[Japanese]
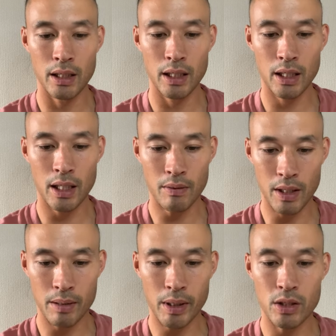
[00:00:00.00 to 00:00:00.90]
えー、から
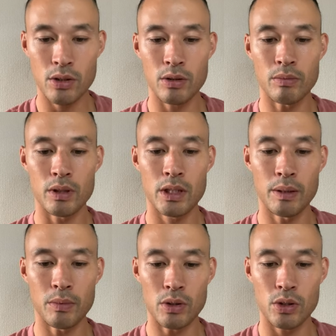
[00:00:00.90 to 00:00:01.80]
は、まあ、チーム、
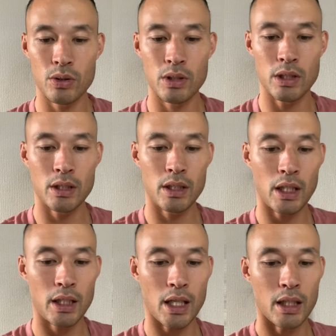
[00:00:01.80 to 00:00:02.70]
チームの中心
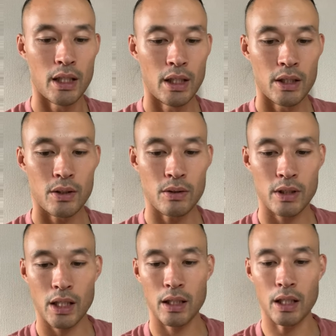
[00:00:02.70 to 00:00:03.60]
的な存
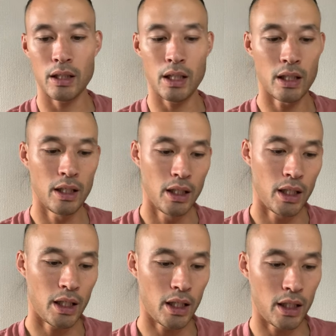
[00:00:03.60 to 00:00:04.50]
在になって、
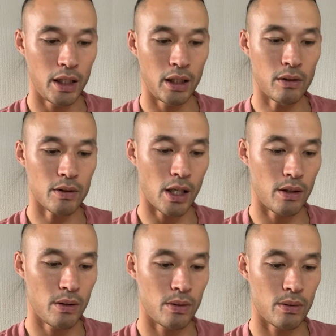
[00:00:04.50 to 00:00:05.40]
えー、リーグの
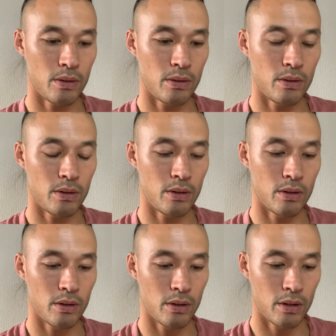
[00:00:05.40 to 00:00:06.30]
最優秀
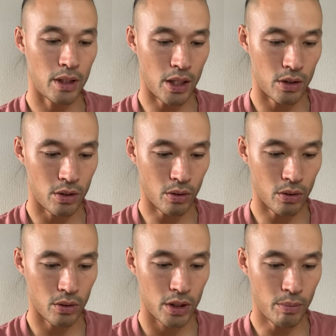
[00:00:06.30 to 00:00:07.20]
選手
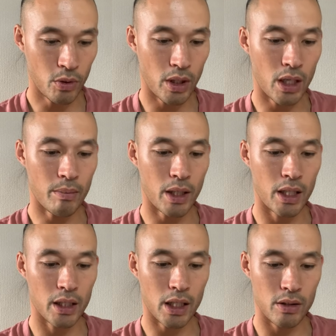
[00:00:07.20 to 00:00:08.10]
としても選ば
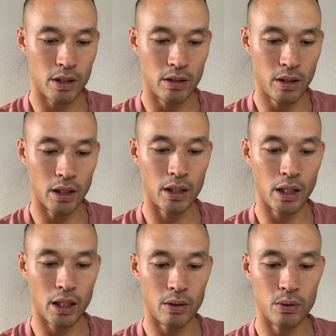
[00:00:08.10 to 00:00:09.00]
れ、確実に
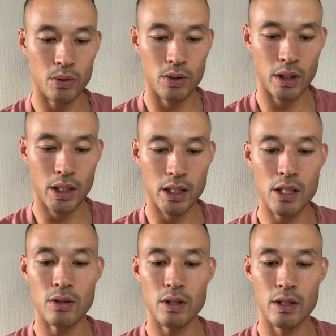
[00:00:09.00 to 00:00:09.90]
結果を残してきた
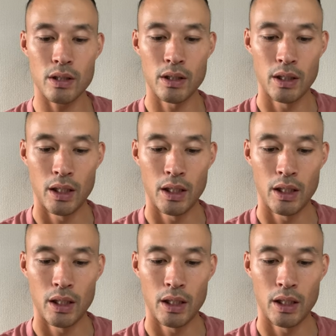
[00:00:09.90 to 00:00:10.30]
選手です。